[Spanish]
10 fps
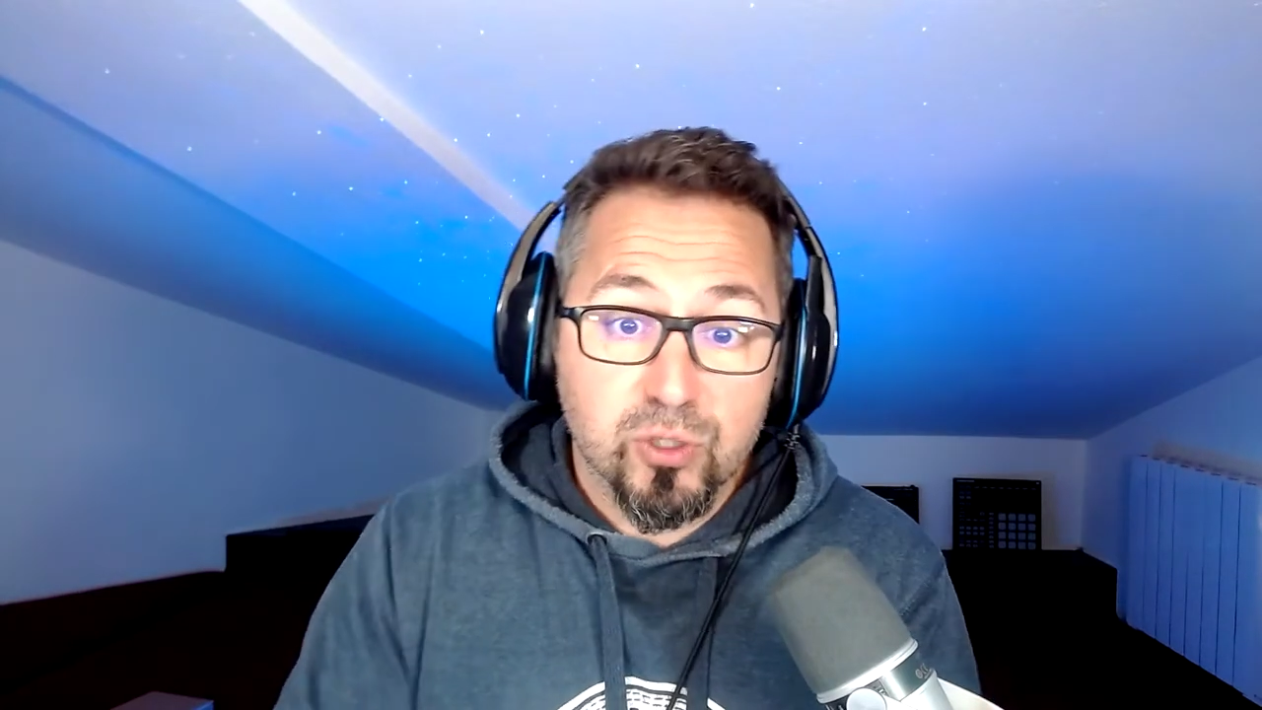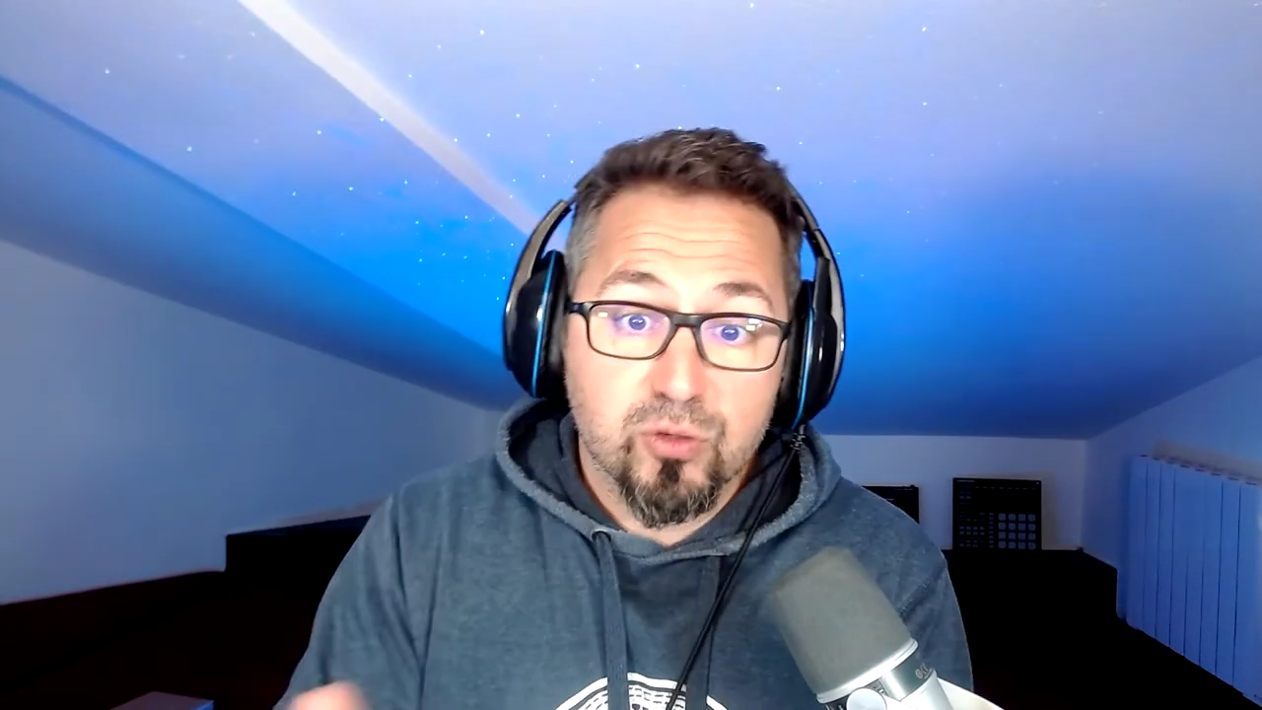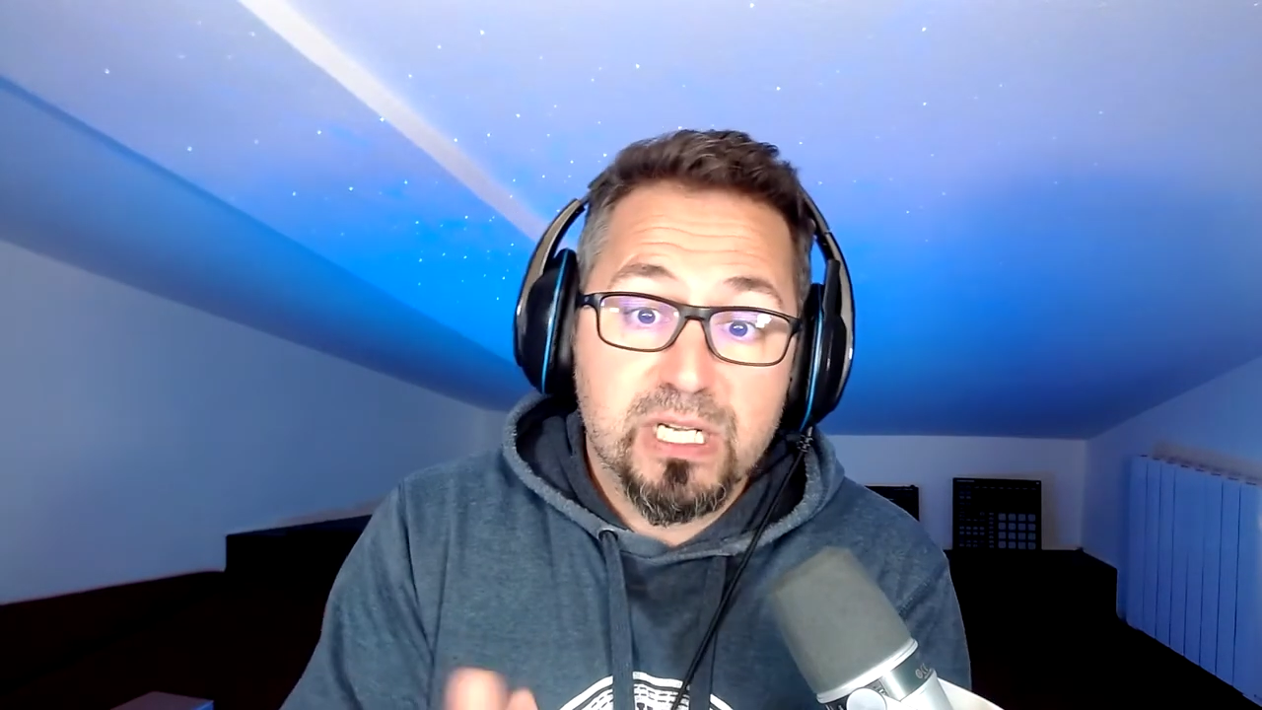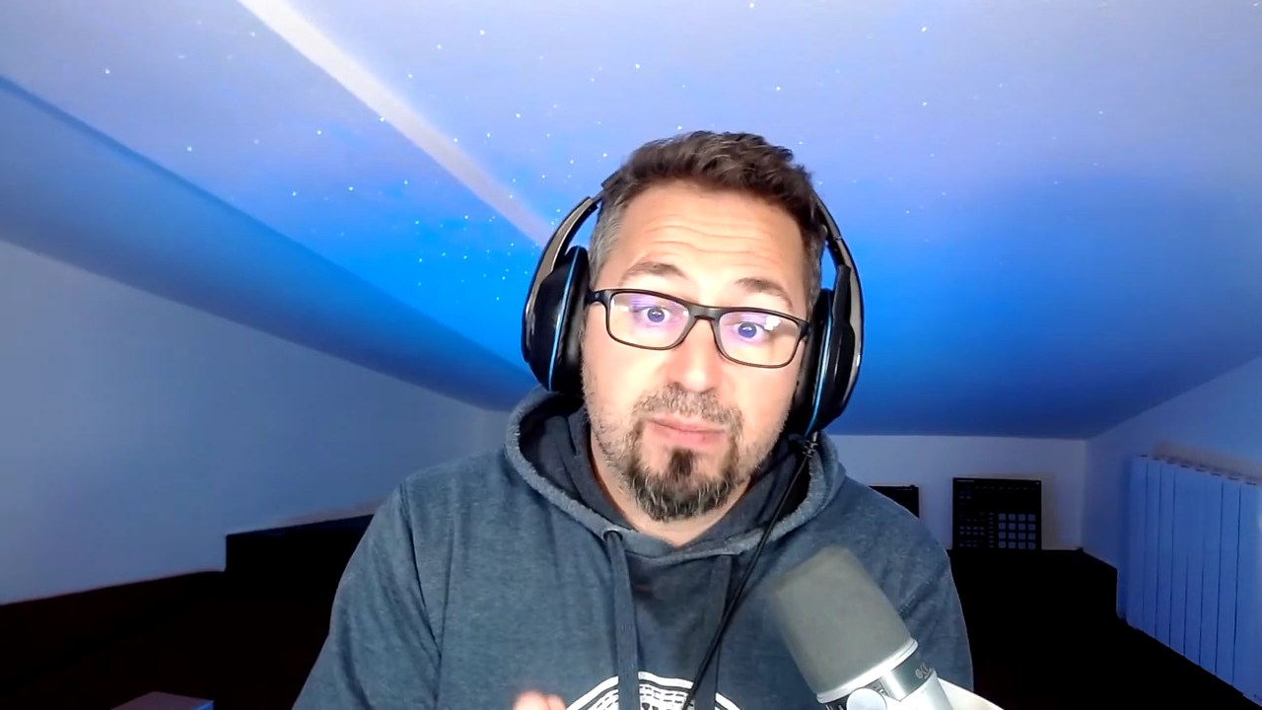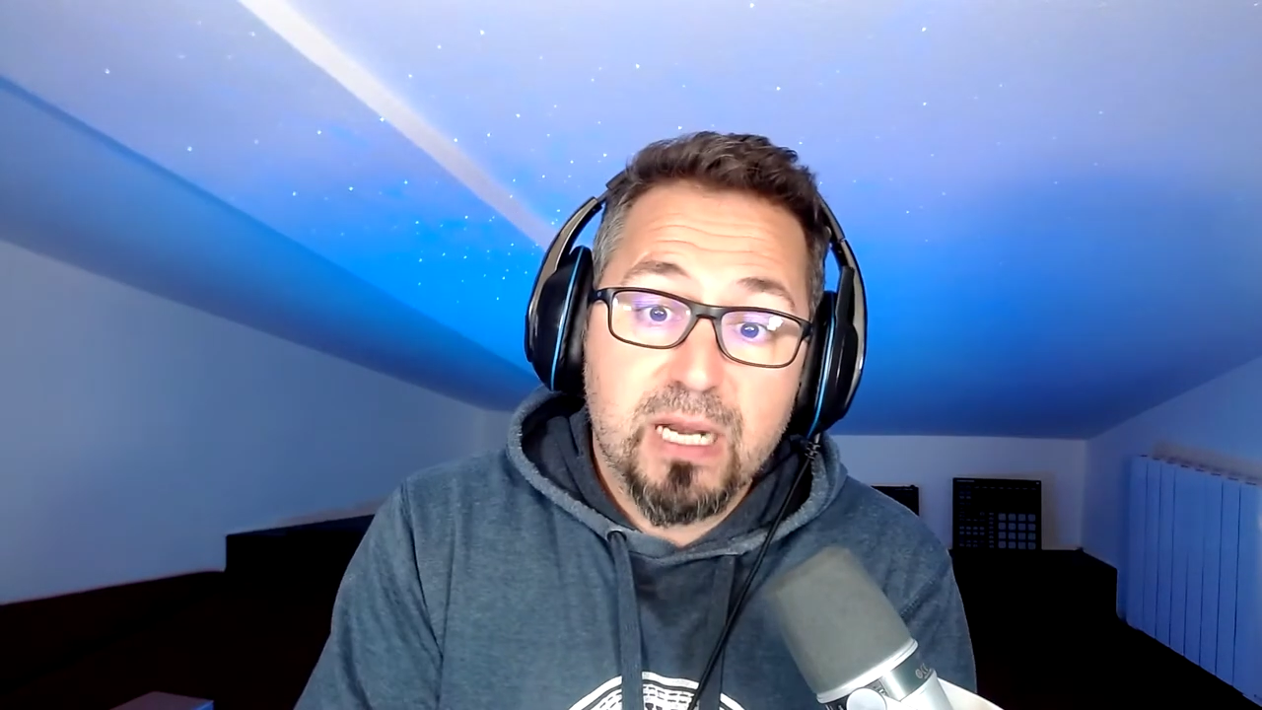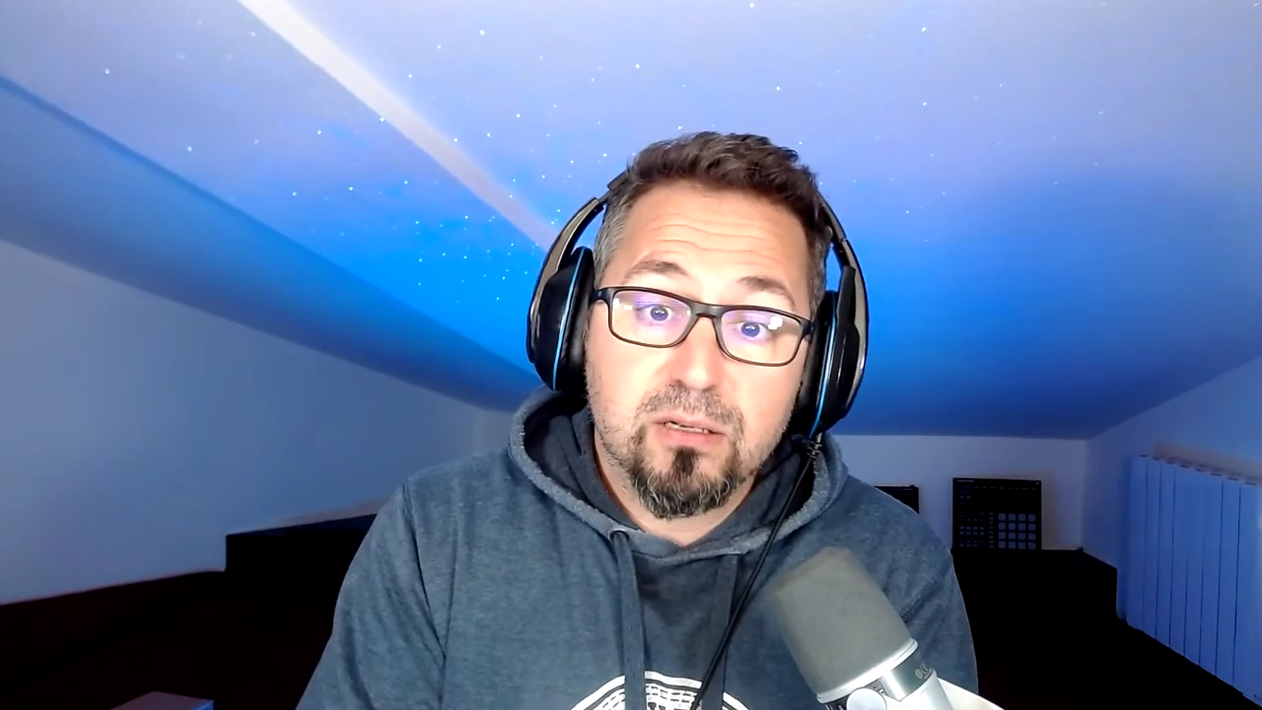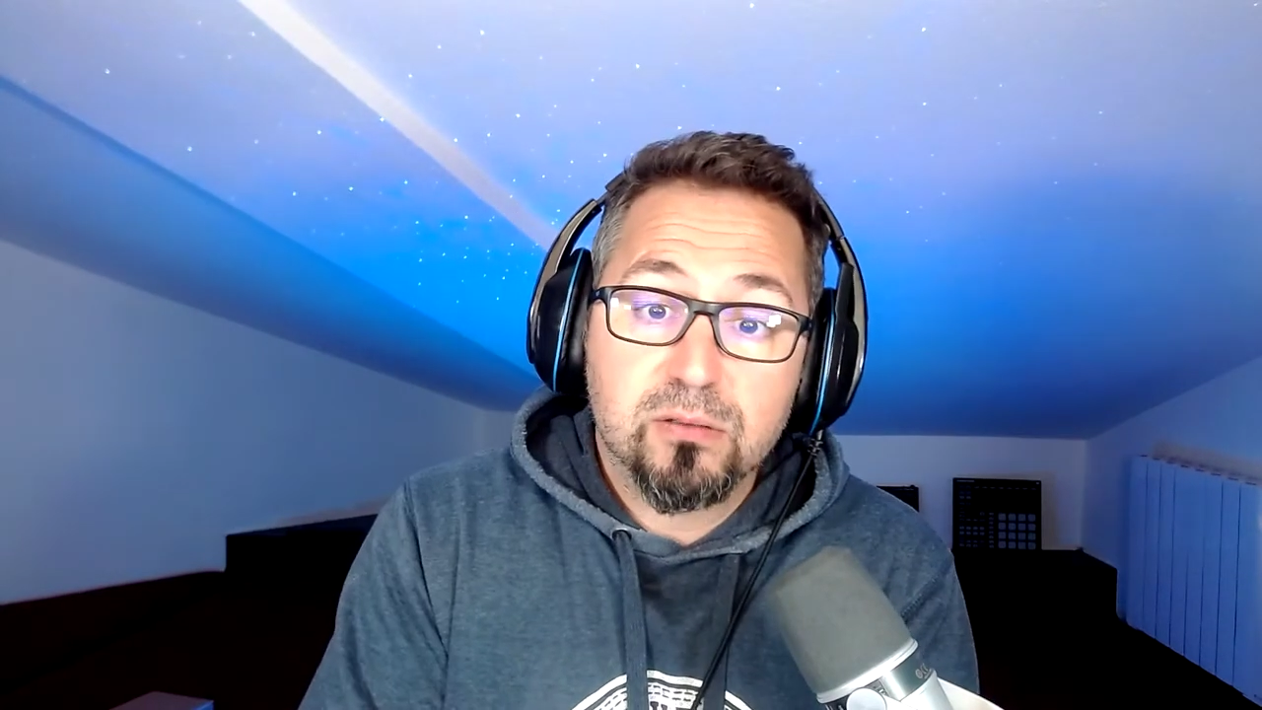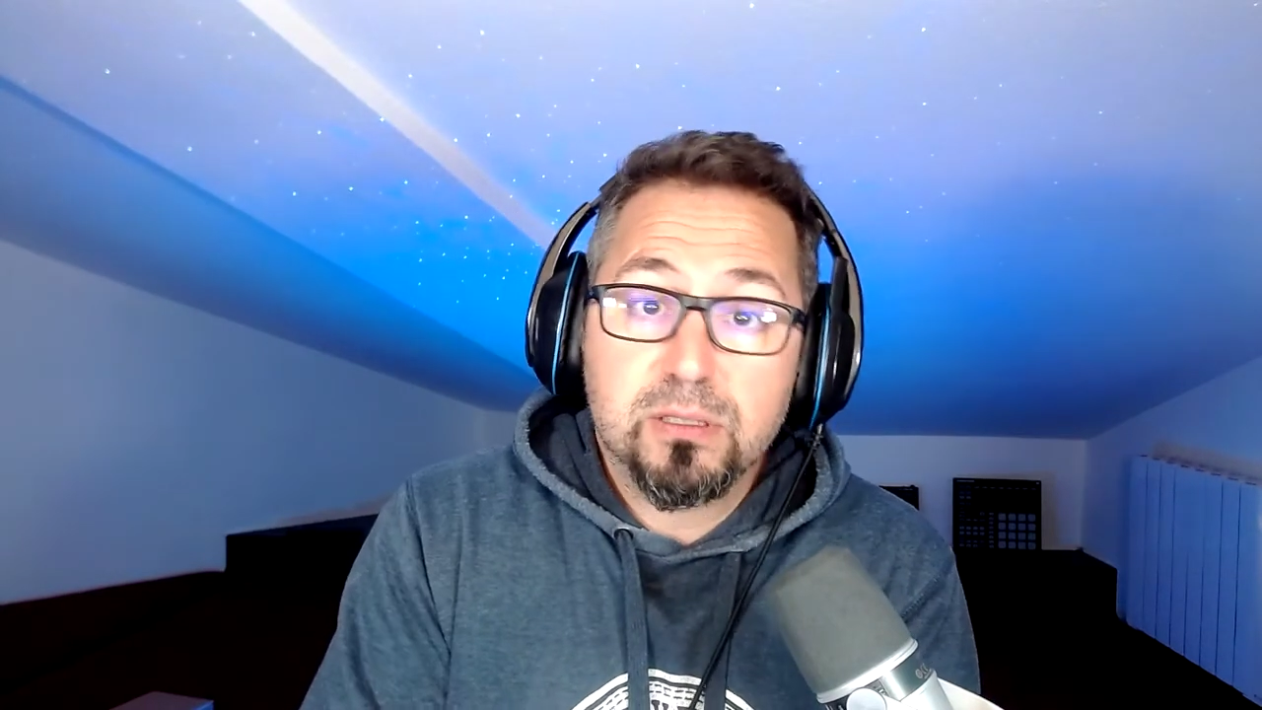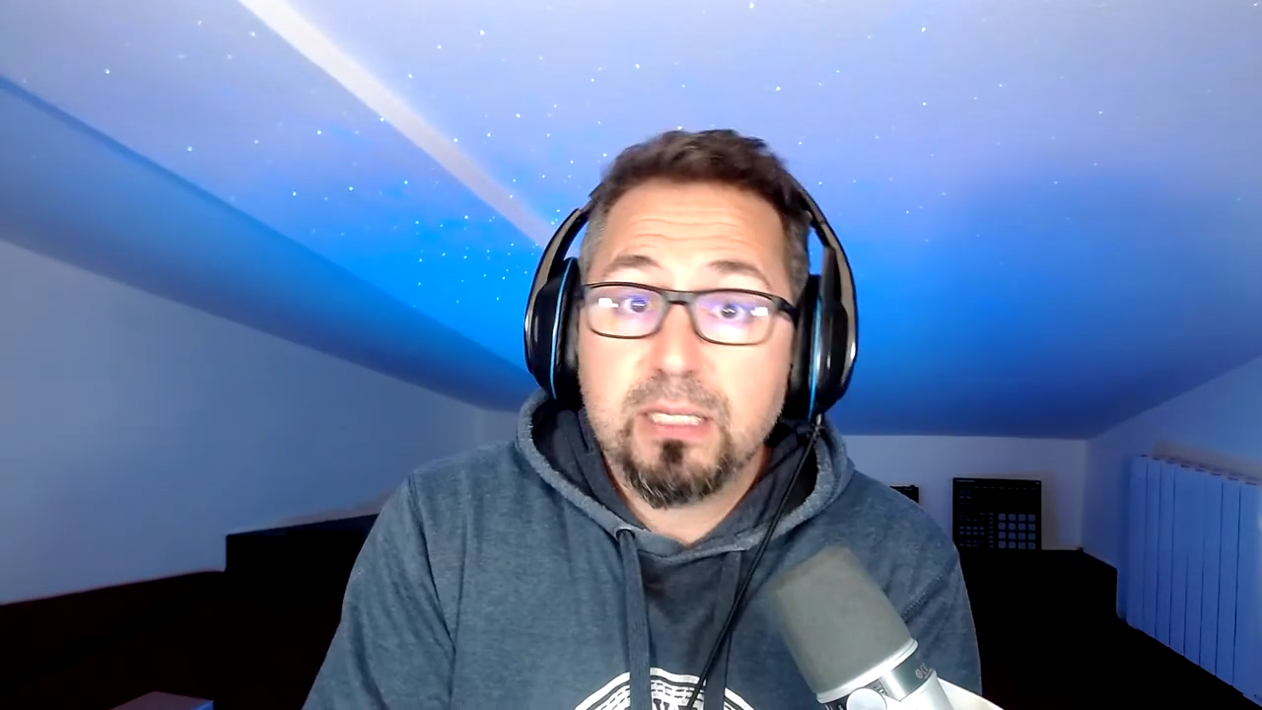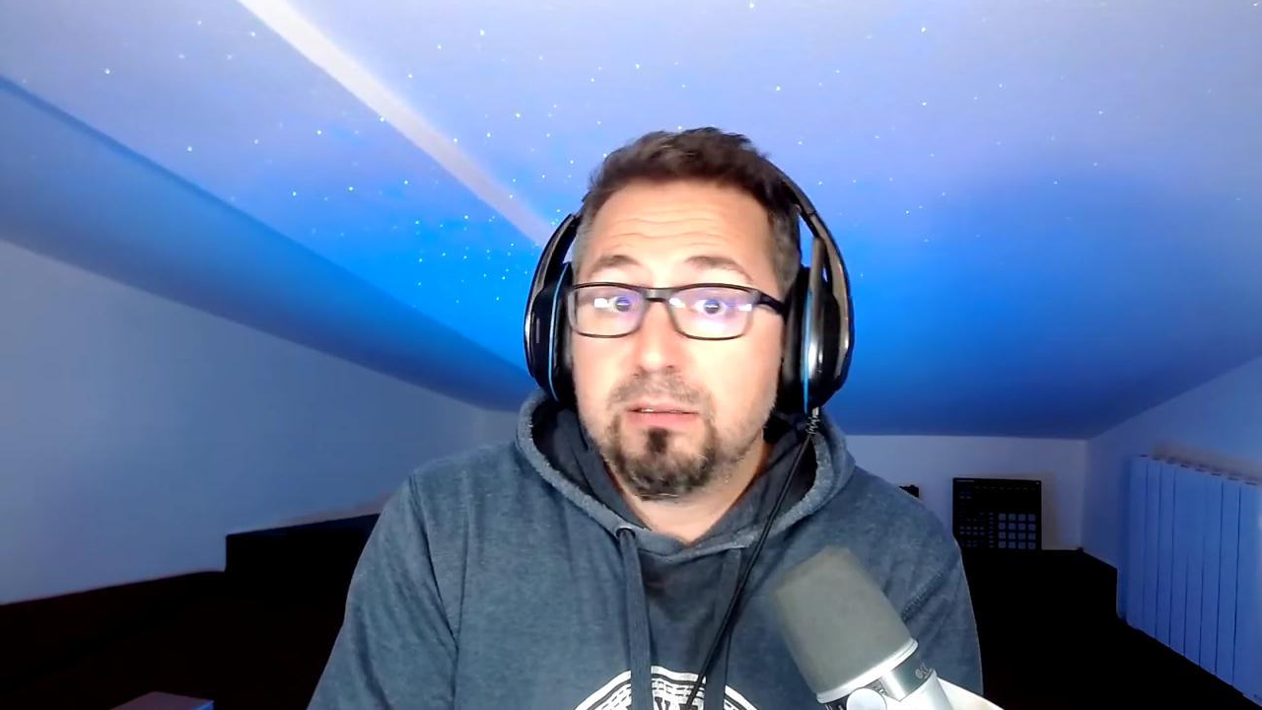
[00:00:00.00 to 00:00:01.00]
Pues un smart
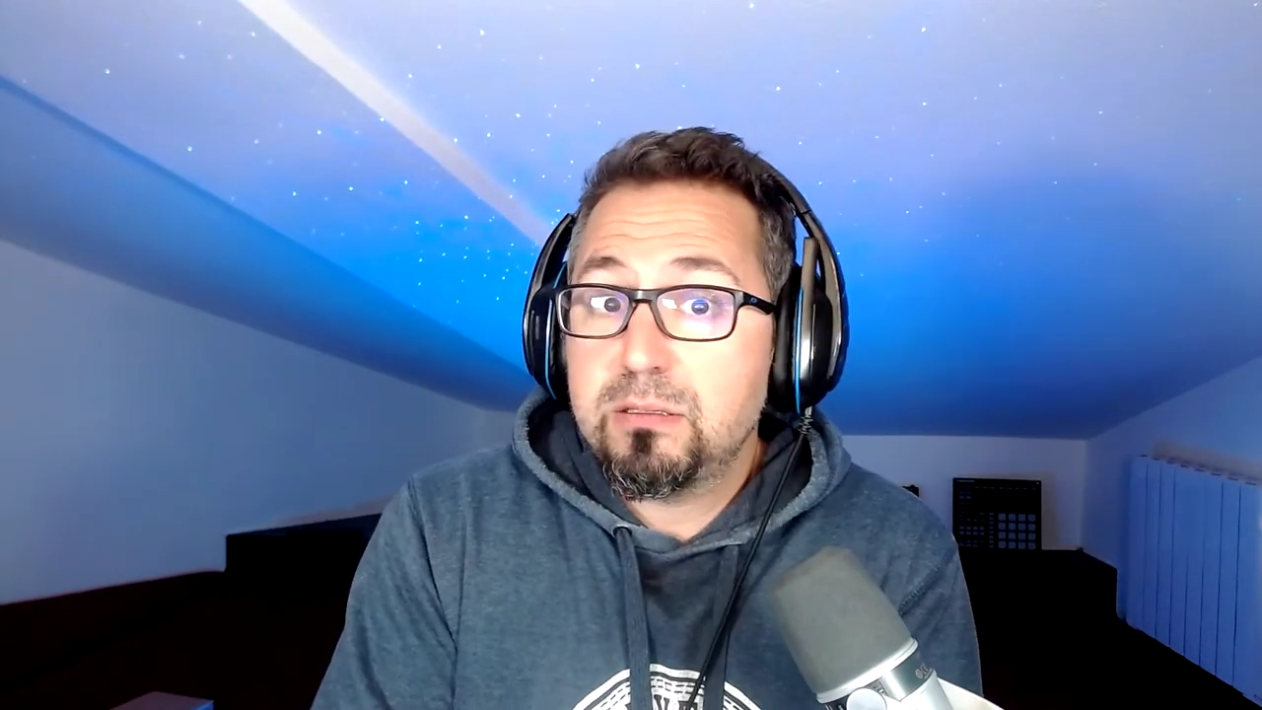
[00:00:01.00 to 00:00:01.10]
contract